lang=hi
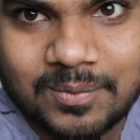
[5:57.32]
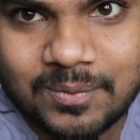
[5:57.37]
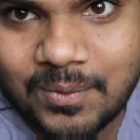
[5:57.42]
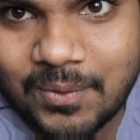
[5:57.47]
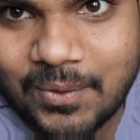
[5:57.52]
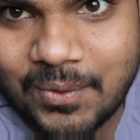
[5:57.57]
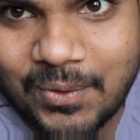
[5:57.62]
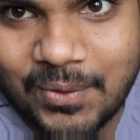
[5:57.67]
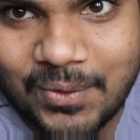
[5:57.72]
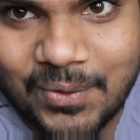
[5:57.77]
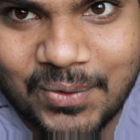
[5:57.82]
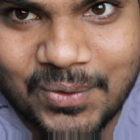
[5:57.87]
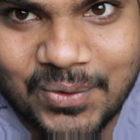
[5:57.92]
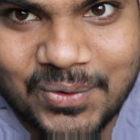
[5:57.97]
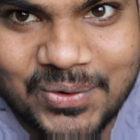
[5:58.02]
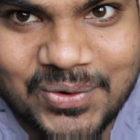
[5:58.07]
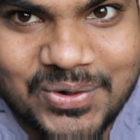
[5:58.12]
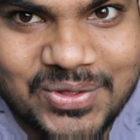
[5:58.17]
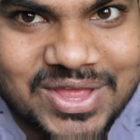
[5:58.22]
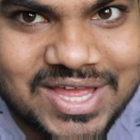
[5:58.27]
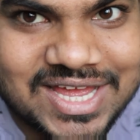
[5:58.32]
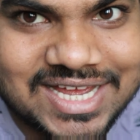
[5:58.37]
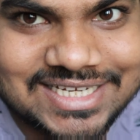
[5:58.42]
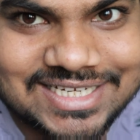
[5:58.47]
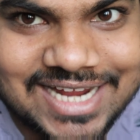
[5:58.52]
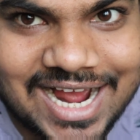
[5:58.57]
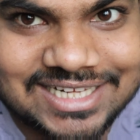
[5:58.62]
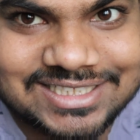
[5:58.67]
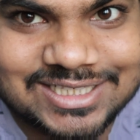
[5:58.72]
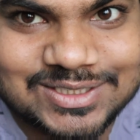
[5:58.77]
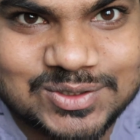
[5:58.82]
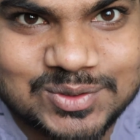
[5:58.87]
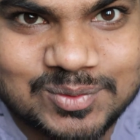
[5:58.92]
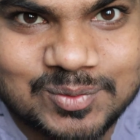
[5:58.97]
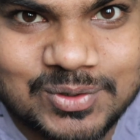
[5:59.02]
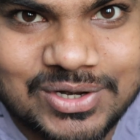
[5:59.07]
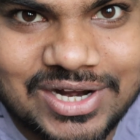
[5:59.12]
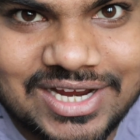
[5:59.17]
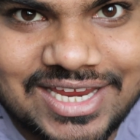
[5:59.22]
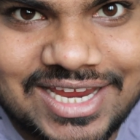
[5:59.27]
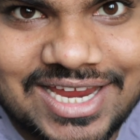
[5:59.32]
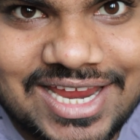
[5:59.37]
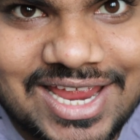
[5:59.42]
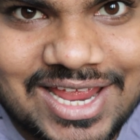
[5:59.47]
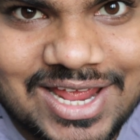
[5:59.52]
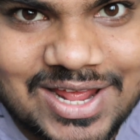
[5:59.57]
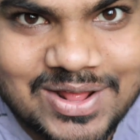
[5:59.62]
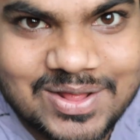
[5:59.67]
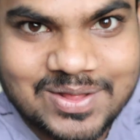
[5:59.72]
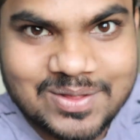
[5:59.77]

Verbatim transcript: वो यहाँ तक जूम हो रहा है ये